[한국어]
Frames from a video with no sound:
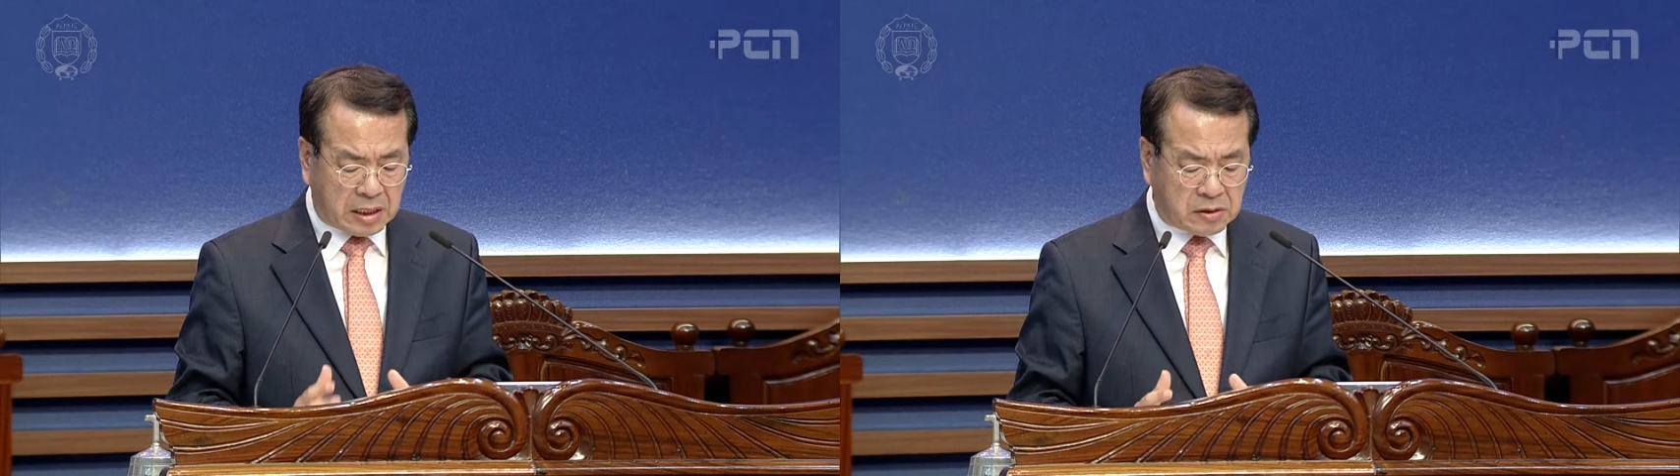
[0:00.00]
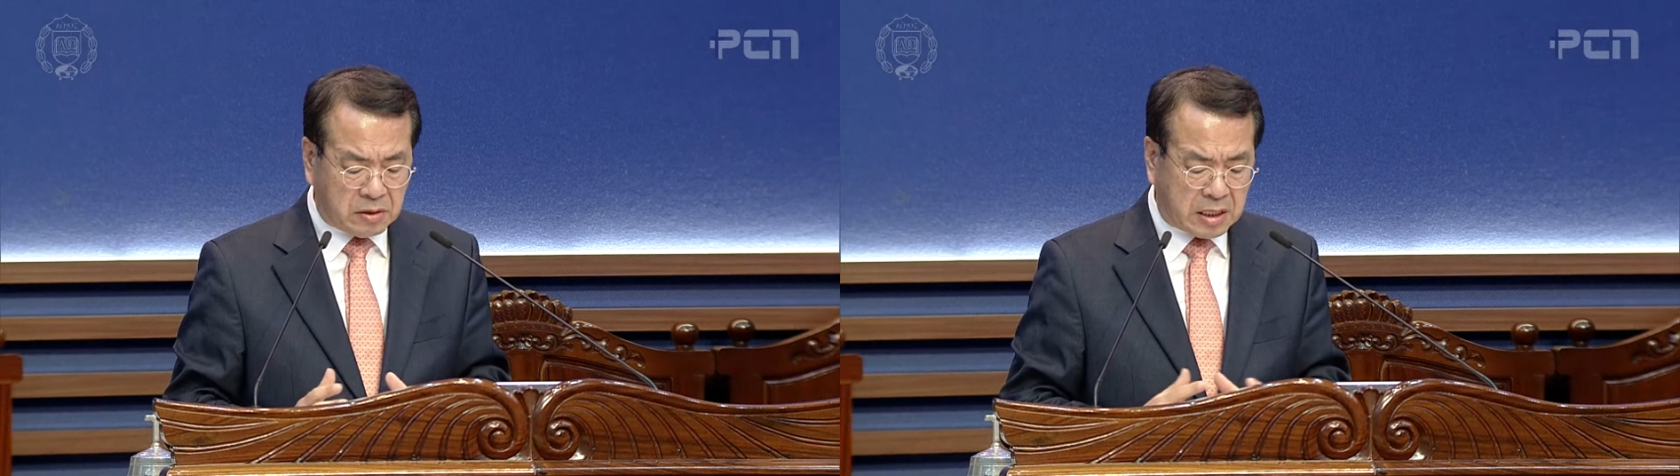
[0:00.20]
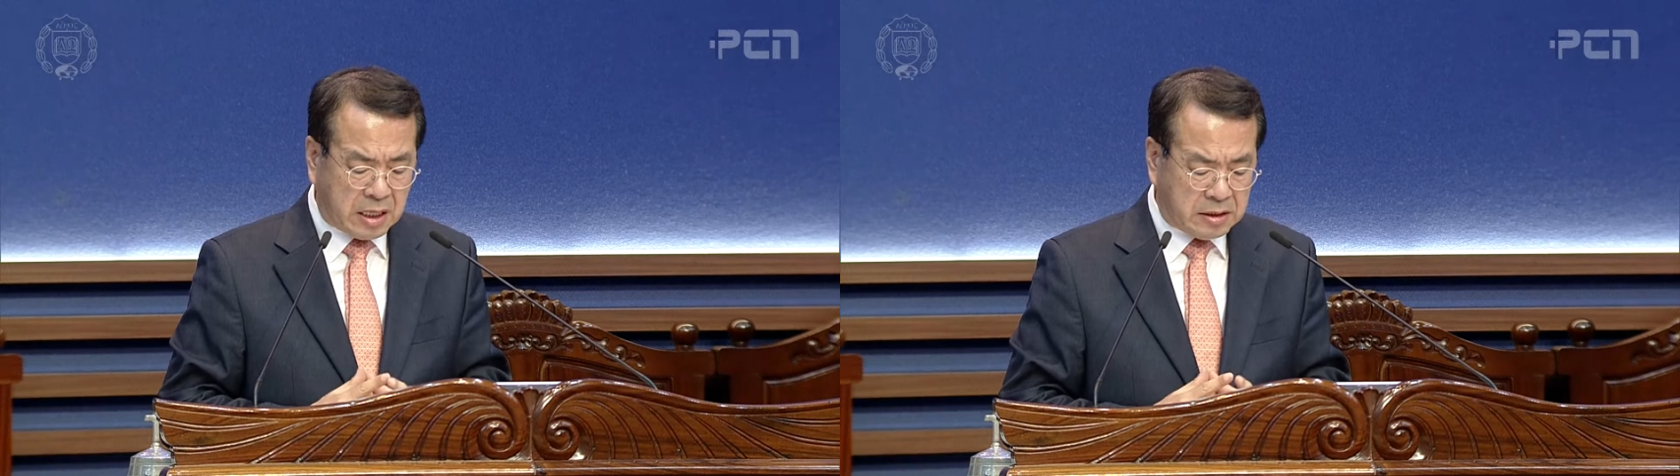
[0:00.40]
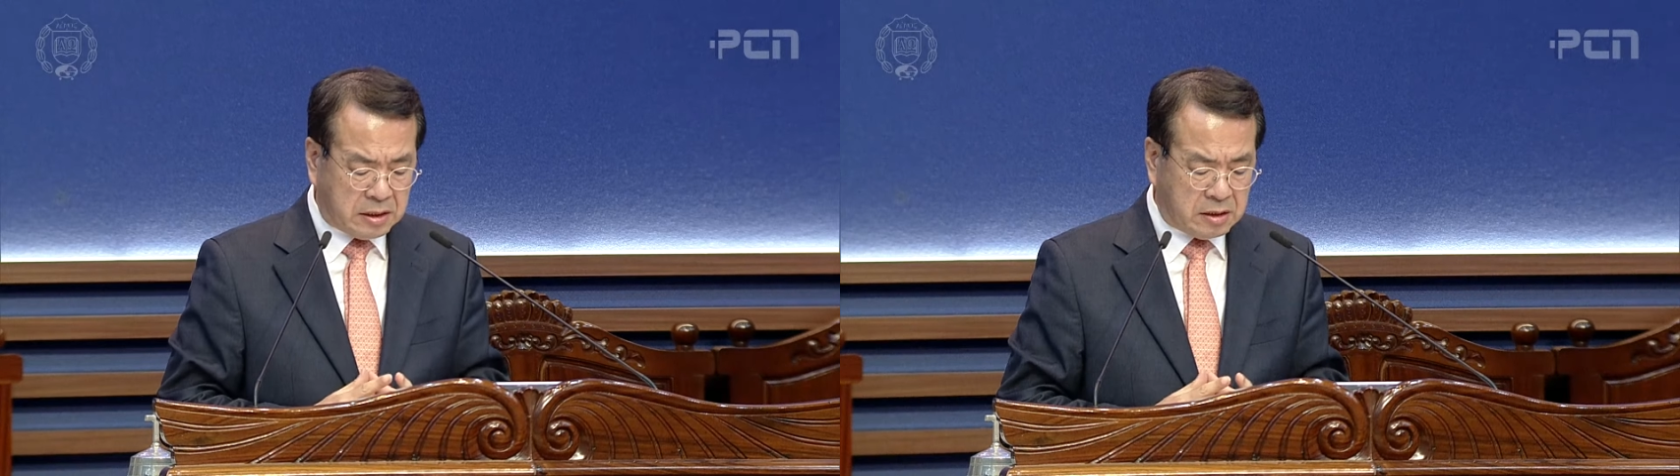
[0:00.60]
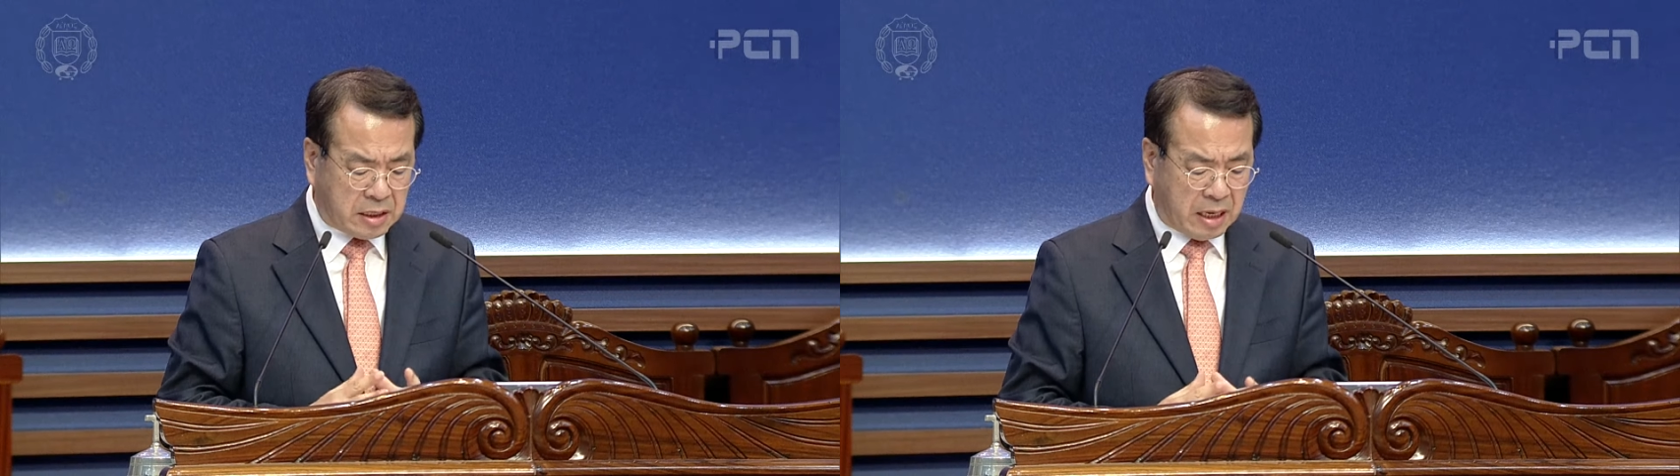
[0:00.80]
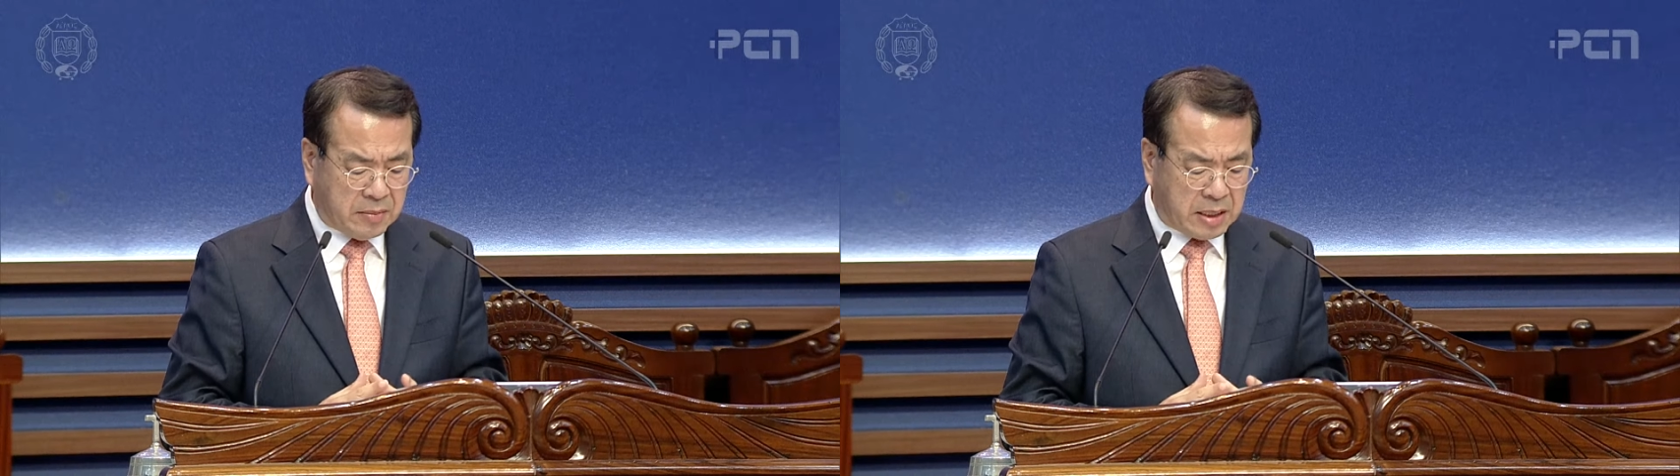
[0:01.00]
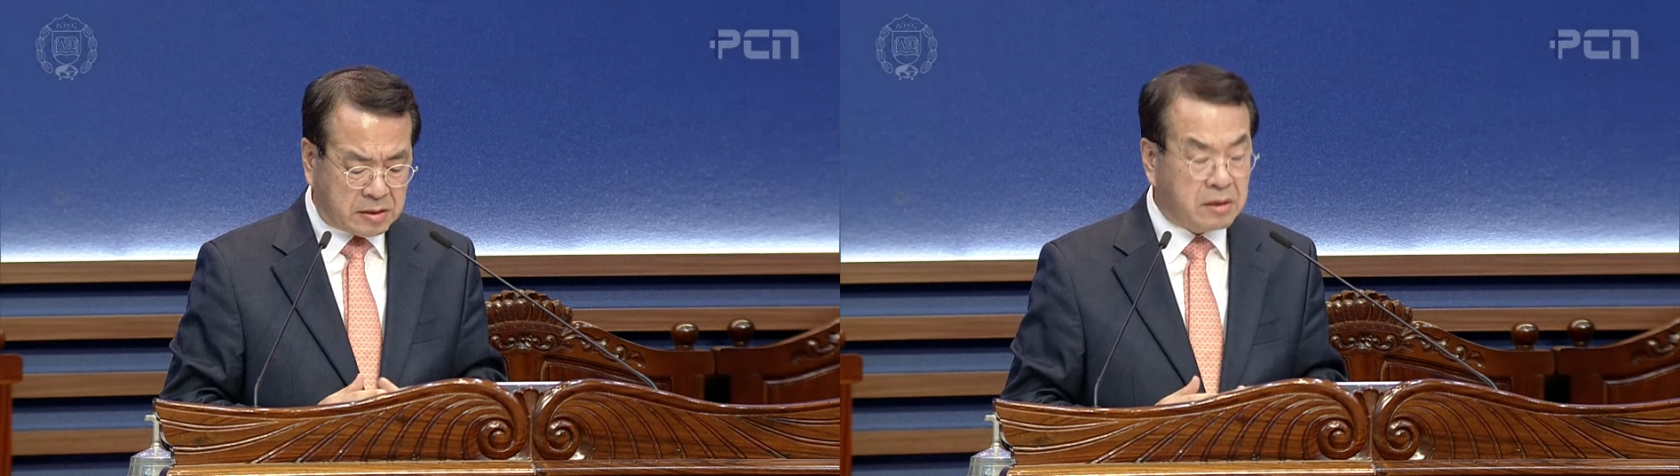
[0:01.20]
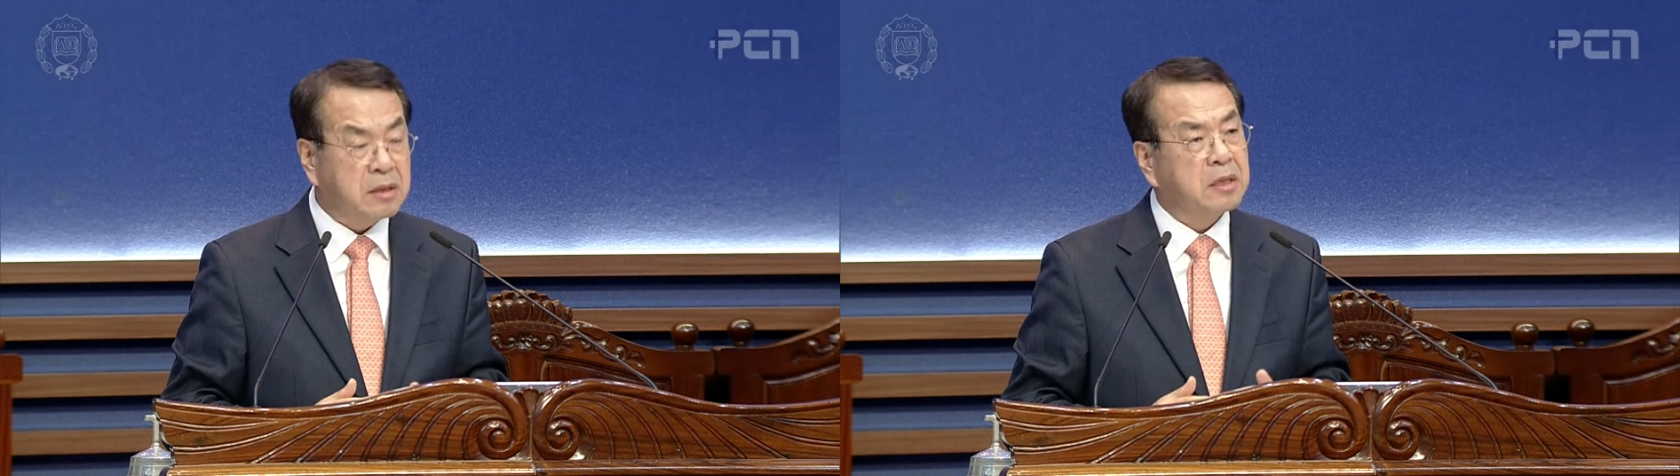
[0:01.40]
5가지를
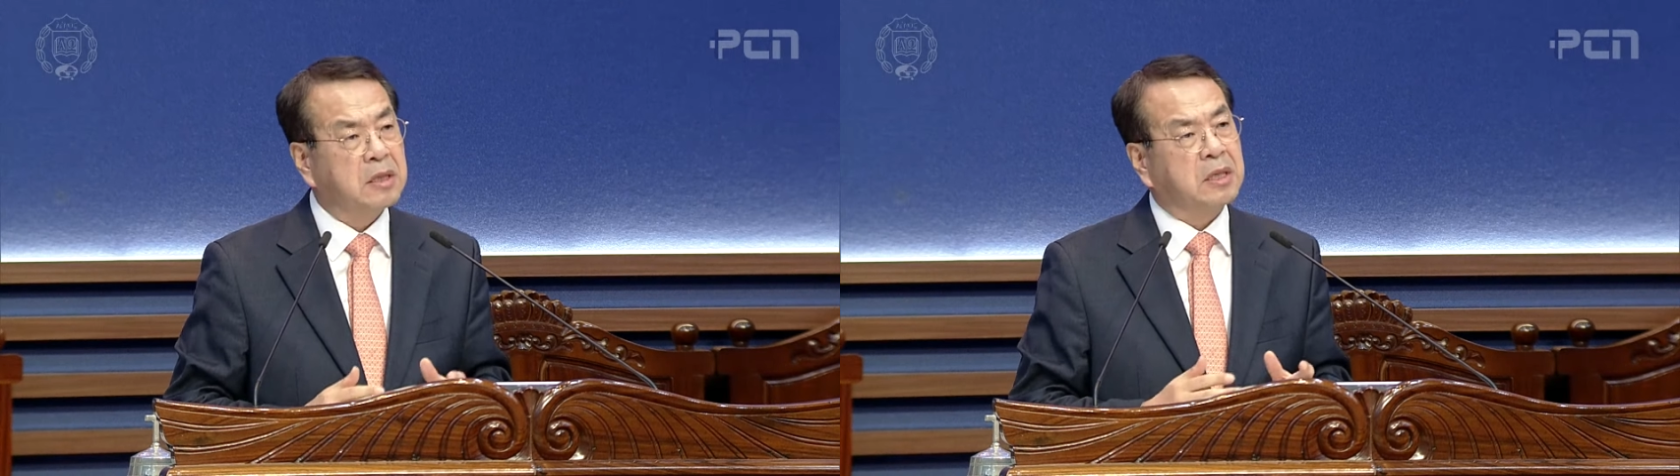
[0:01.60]
담아서